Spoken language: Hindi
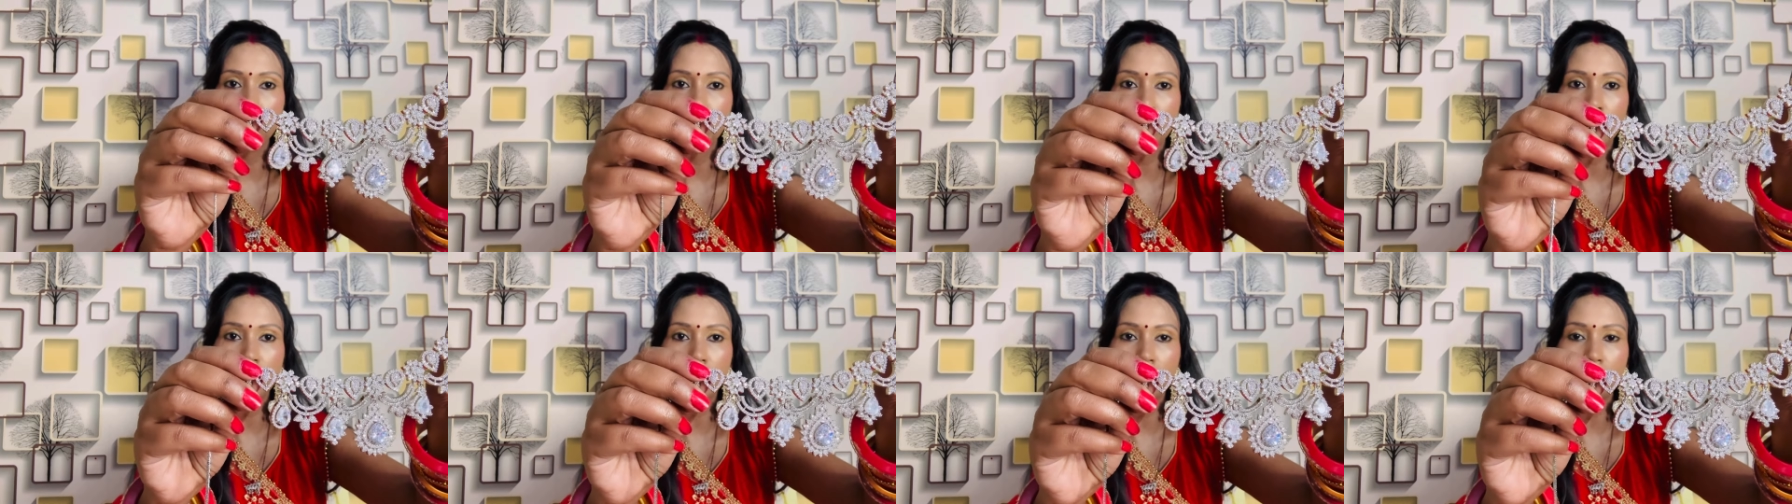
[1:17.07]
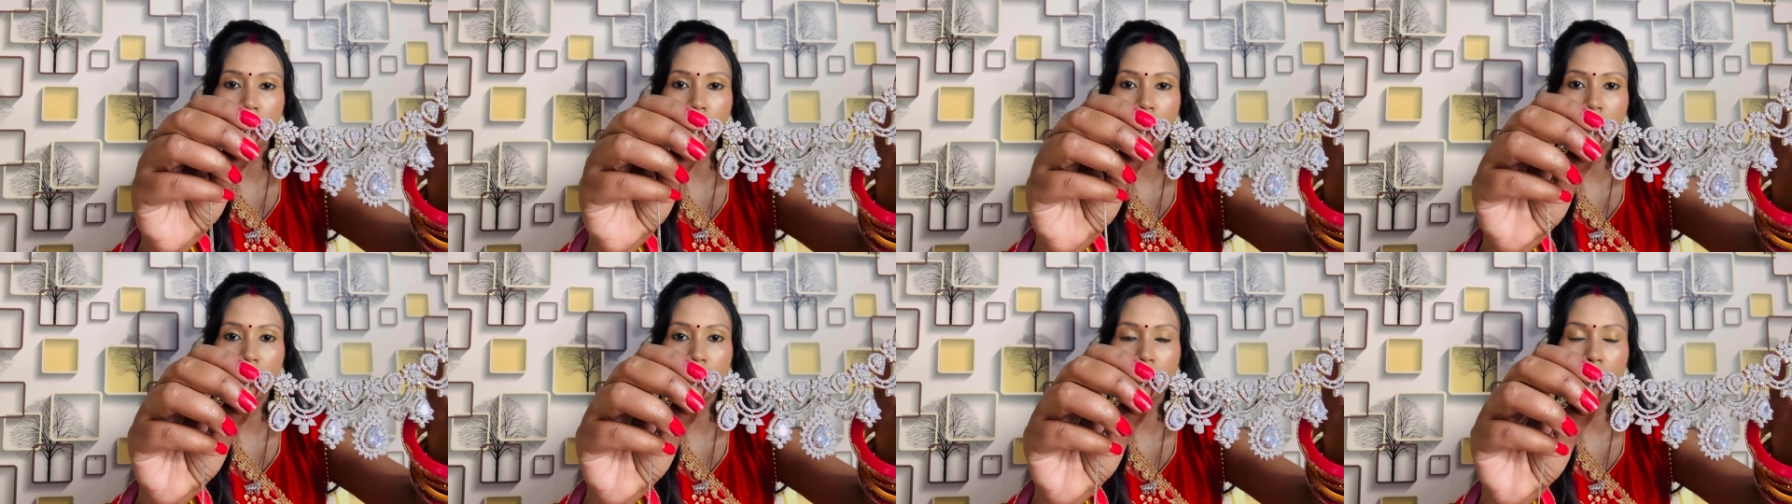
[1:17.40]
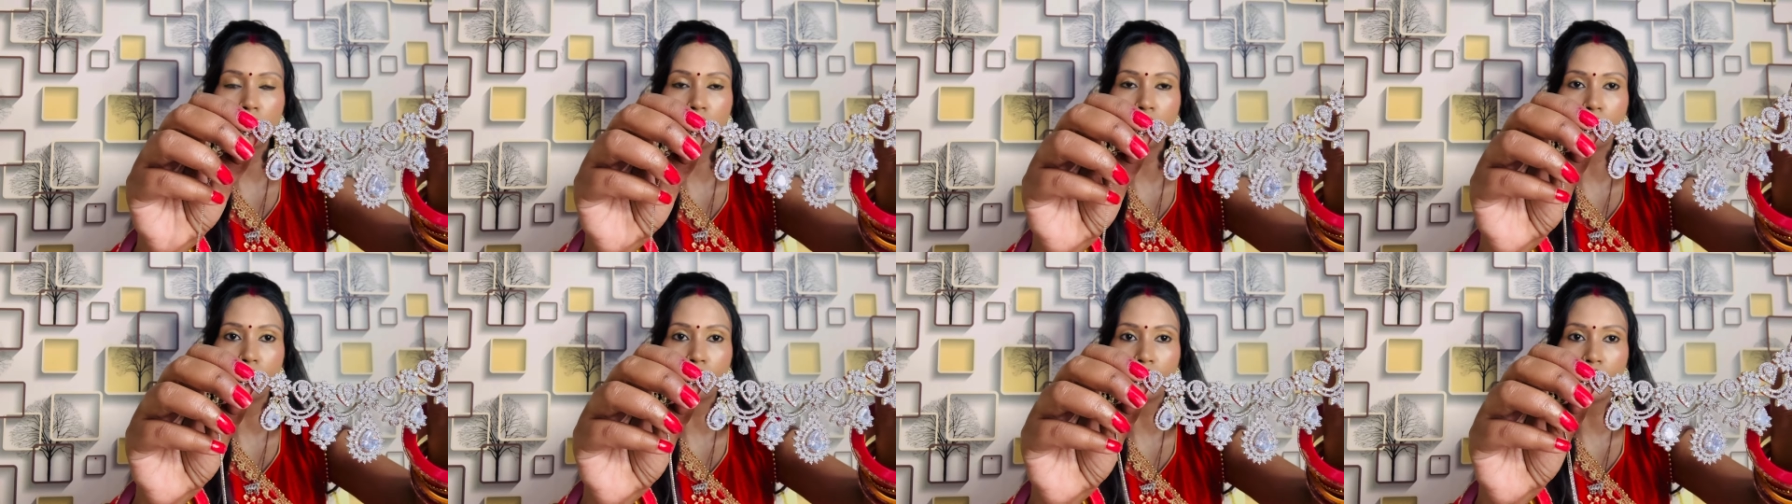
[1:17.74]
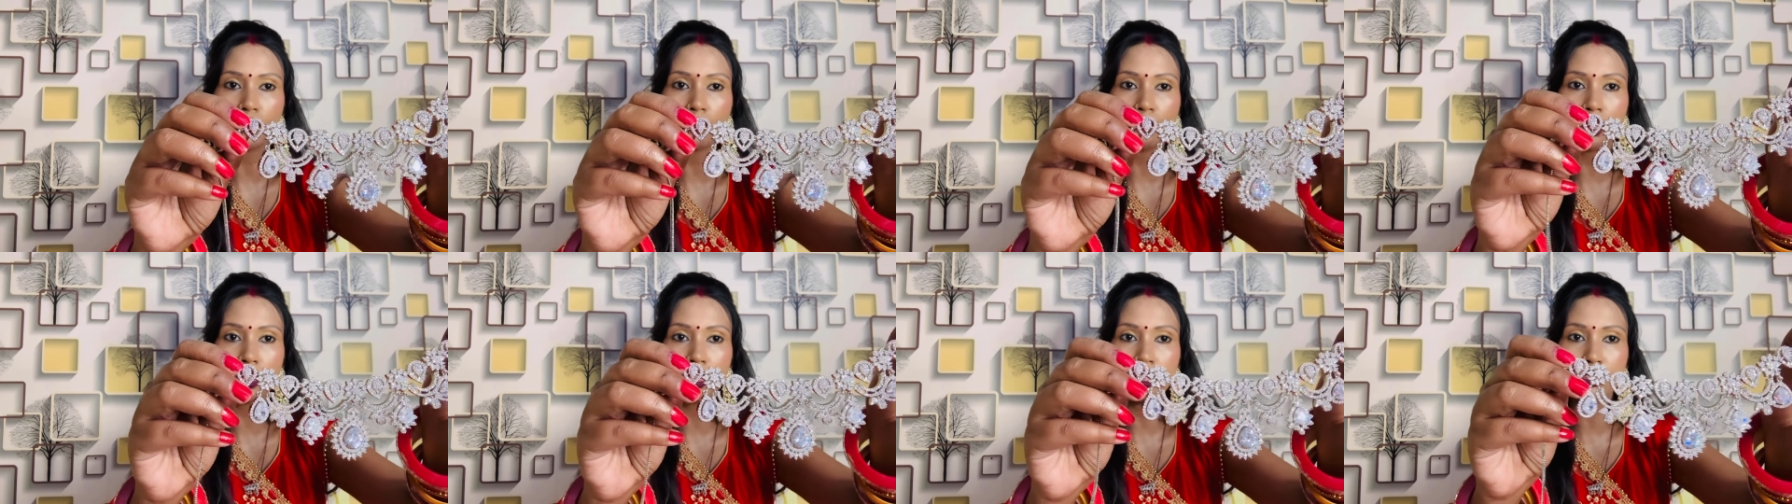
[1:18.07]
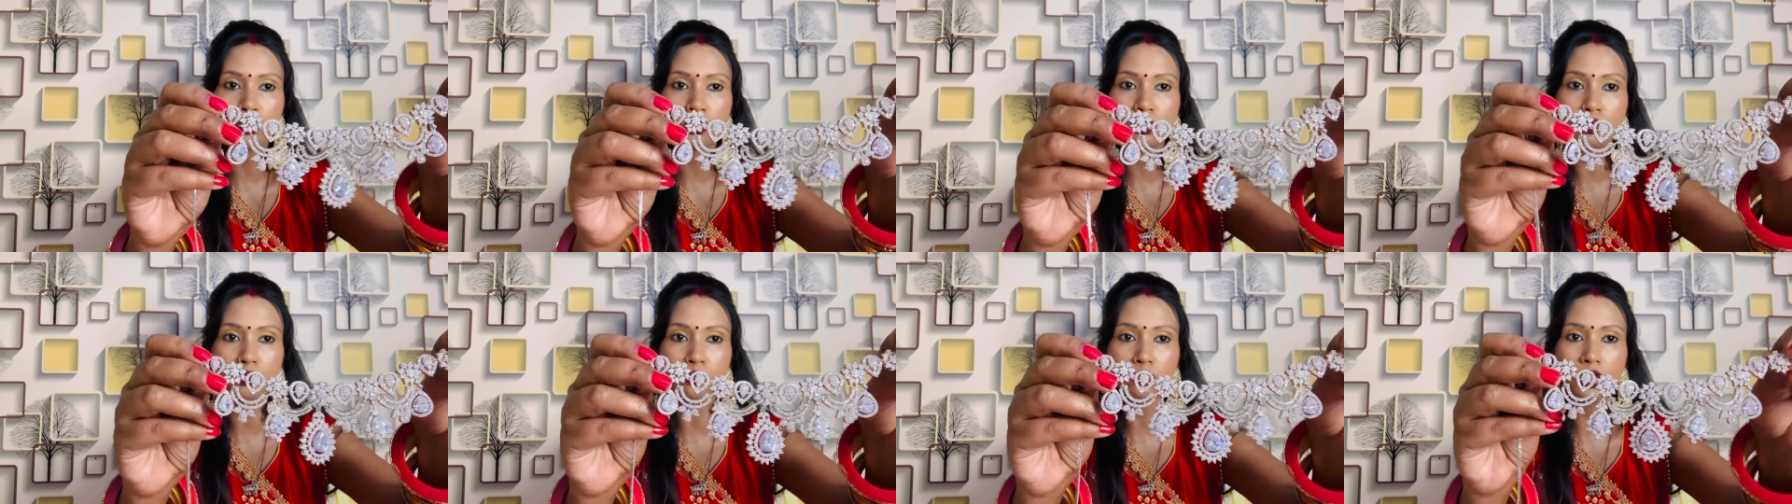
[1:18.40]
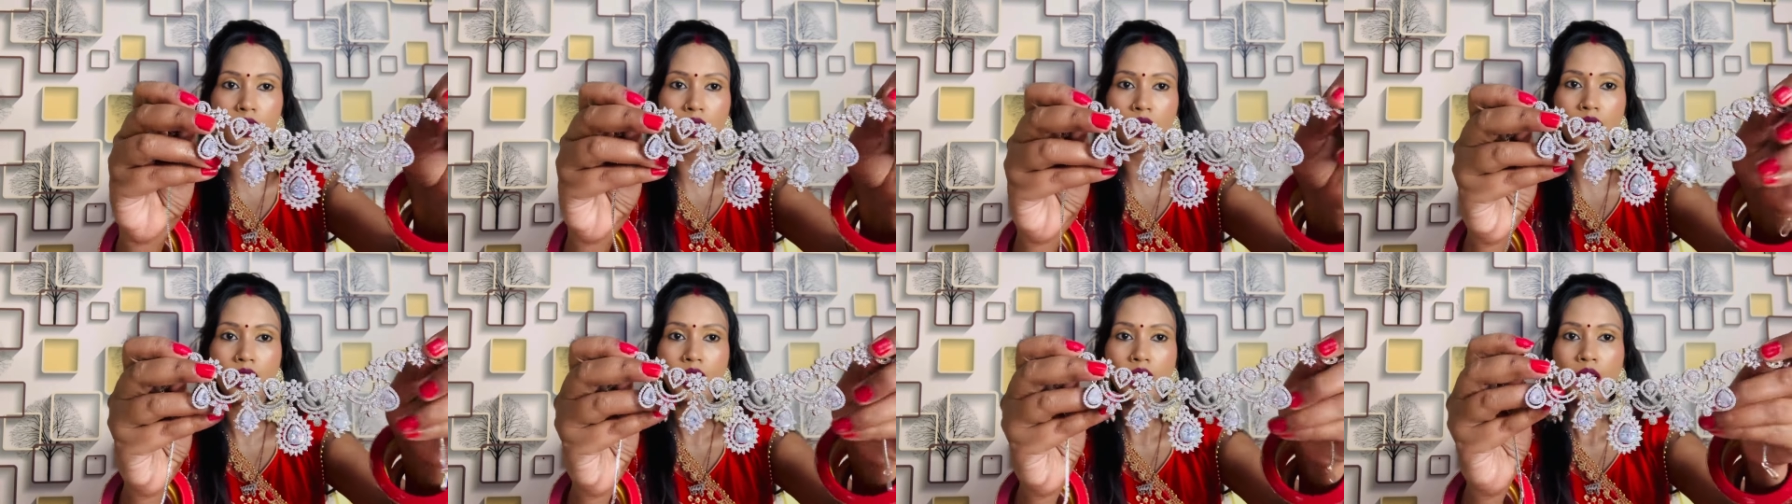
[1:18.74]
हैं बीच में छोटे वाले स्टोन
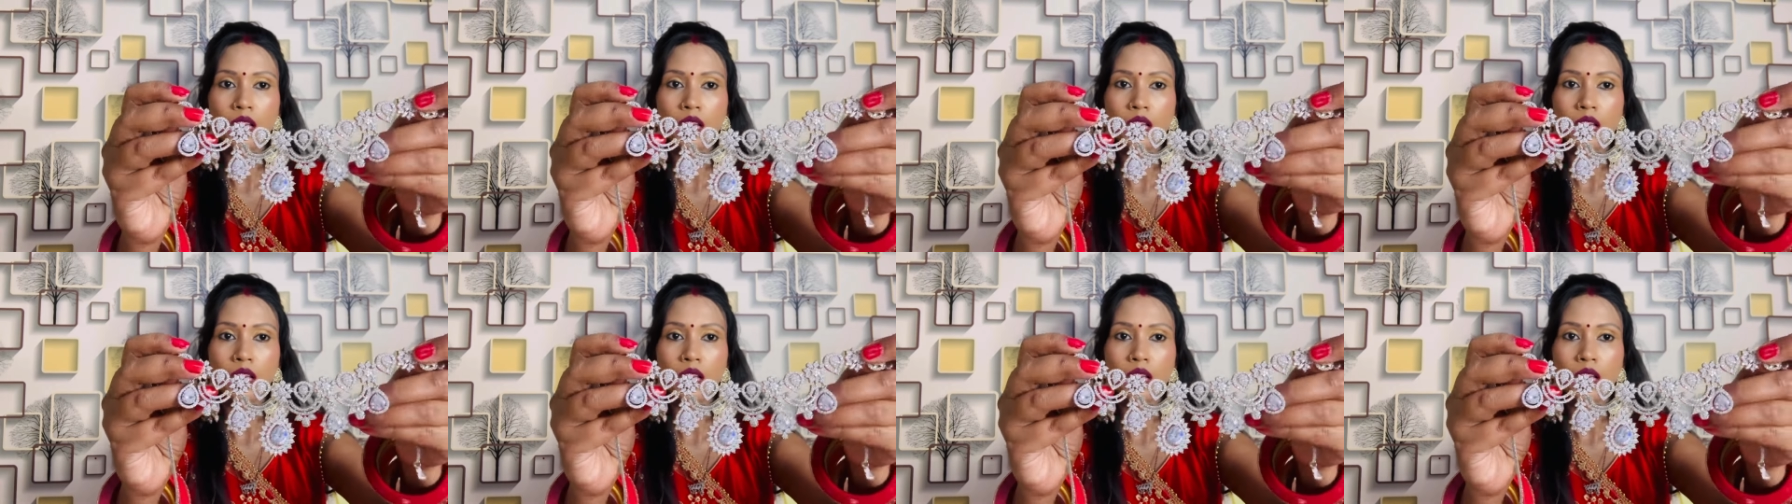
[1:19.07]
है